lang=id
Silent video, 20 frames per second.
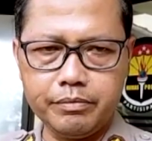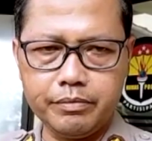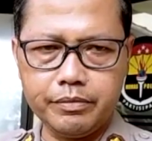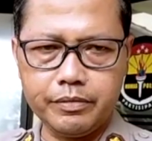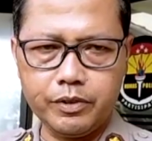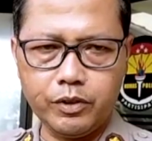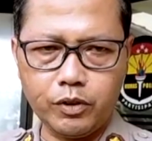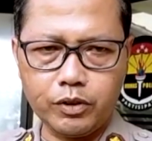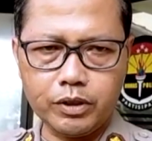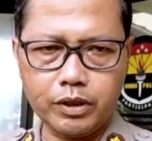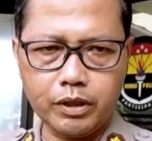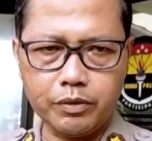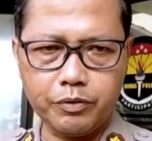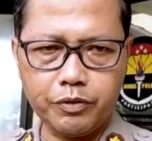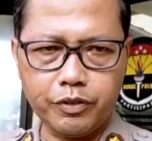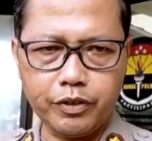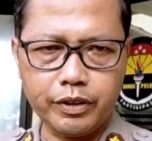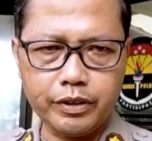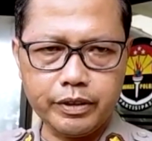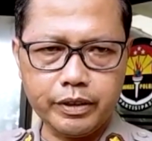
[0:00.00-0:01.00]
dokter
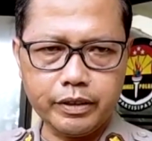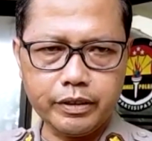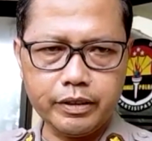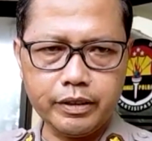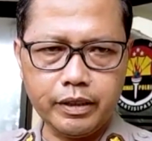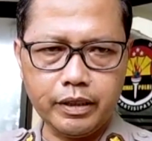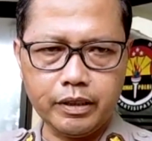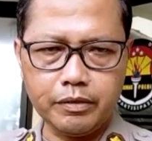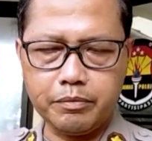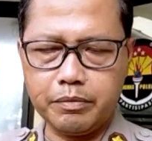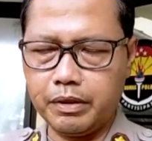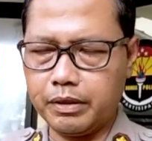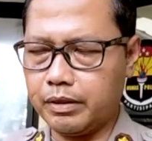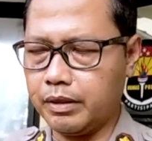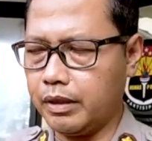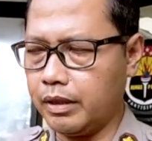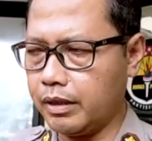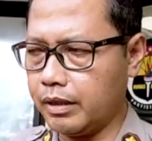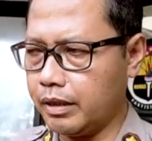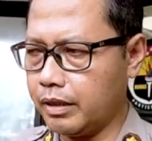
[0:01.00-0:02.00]
forensik yang
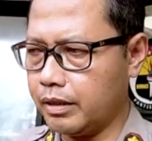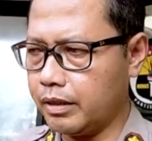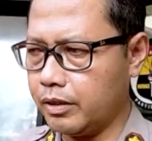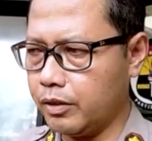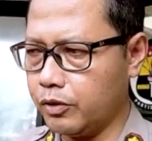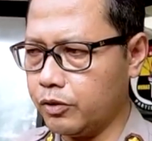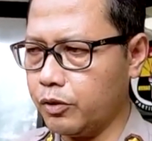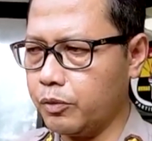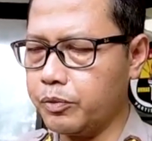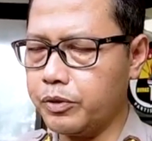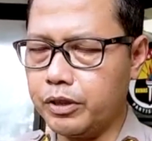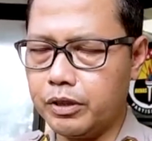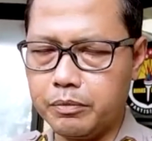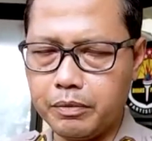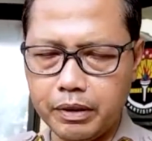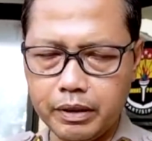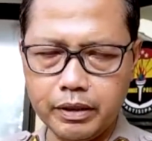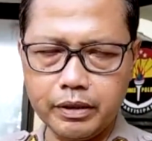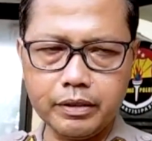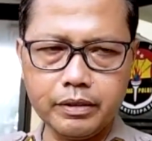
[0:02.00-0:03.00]
melaksanakan otopsi
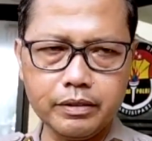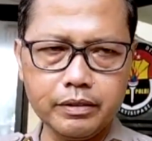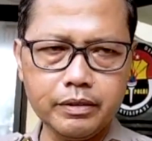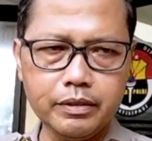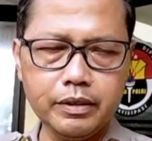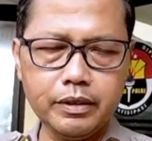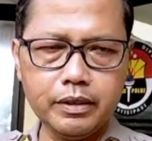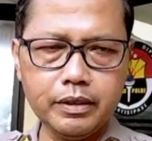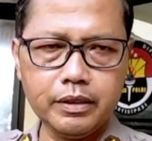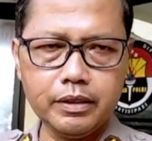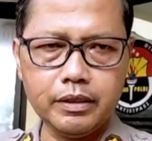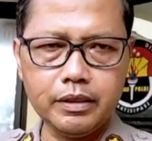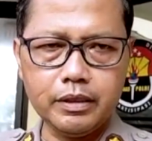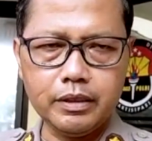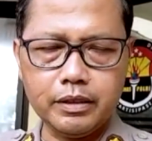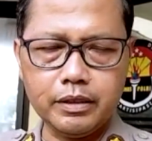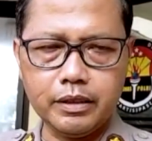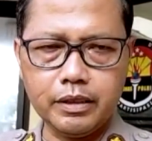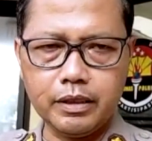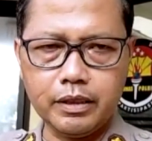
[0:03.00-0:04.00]
kemarin
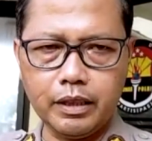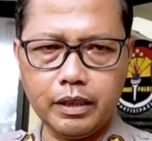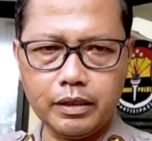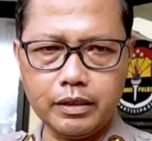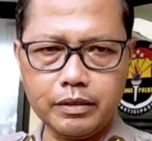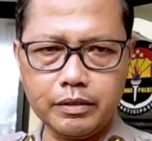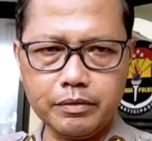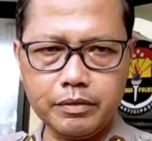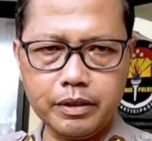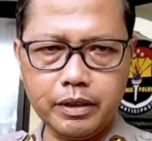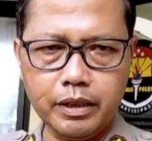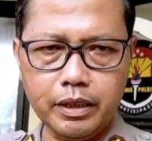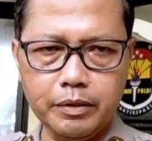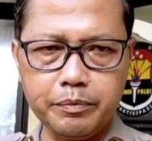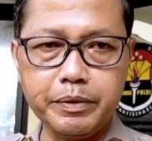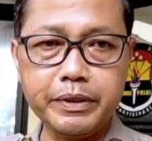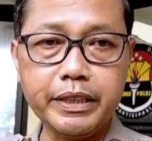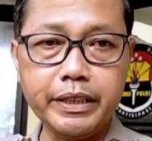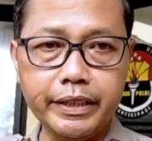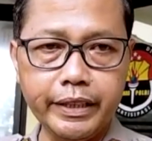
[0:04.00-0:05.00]
dengan uh,
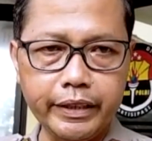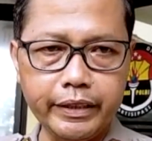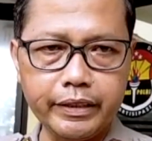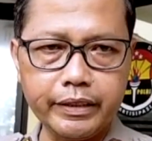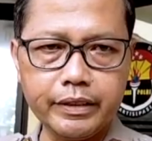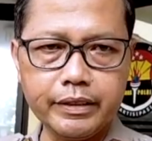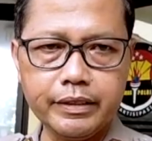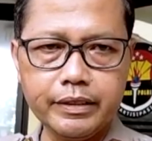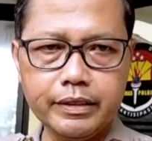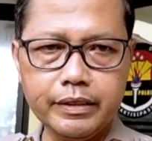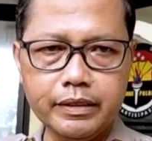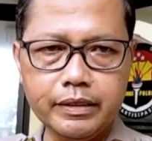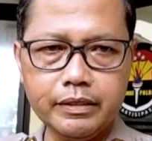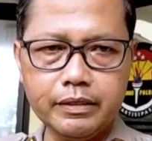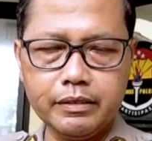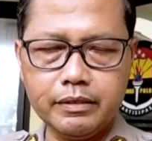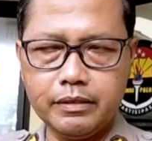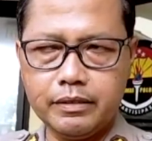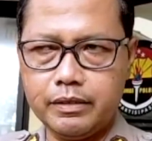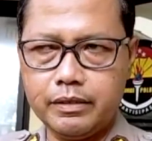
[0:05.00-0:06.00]
penyidik.
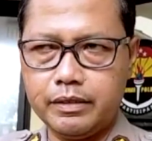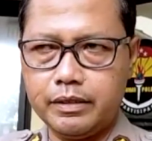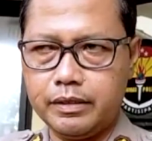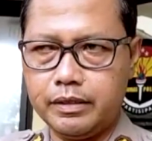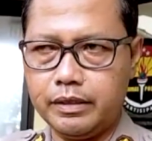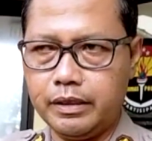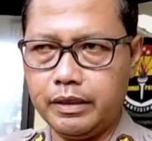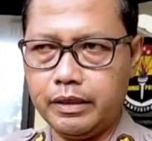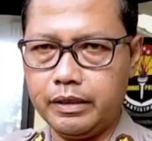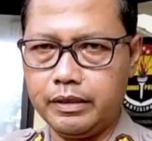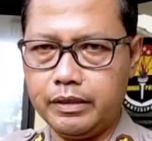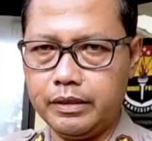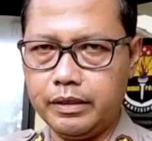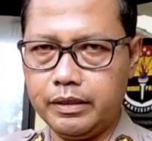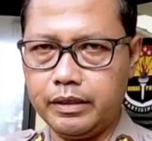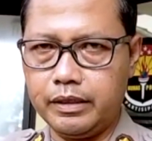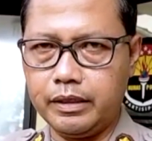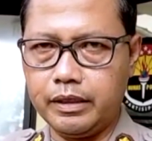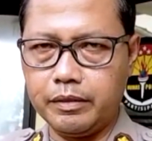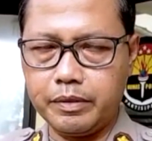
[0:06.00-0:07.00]
Ya, jadi
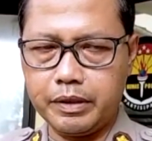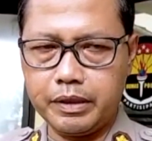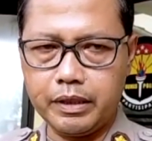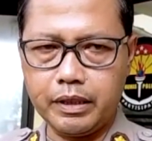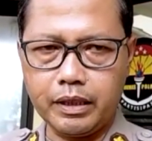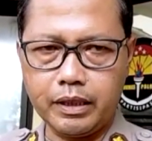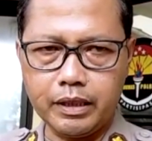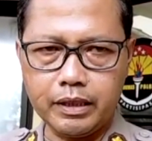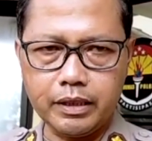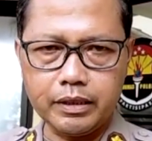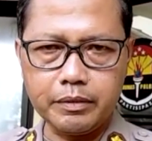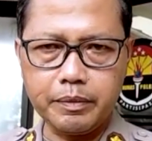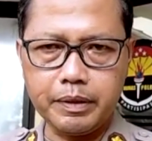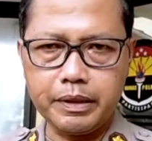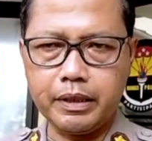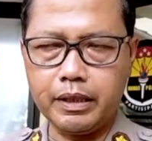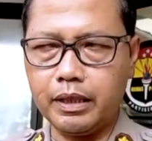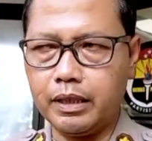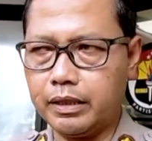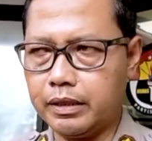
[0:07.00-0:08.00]
kita pergerakan nanti
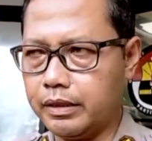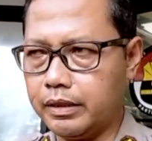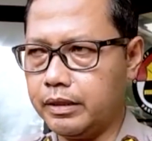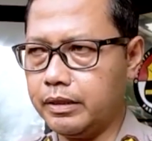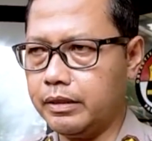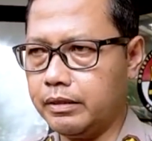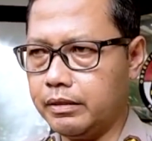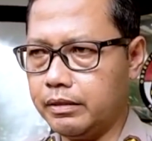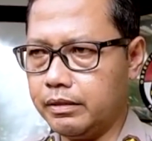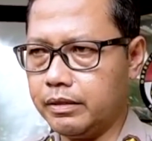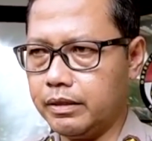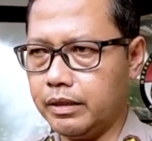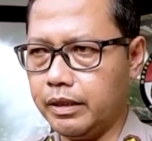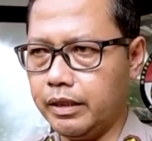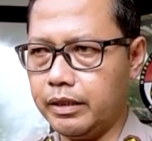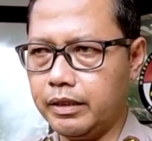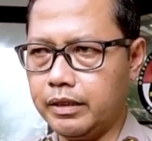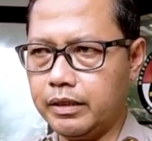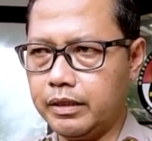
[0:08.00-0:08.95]
pada hari Senin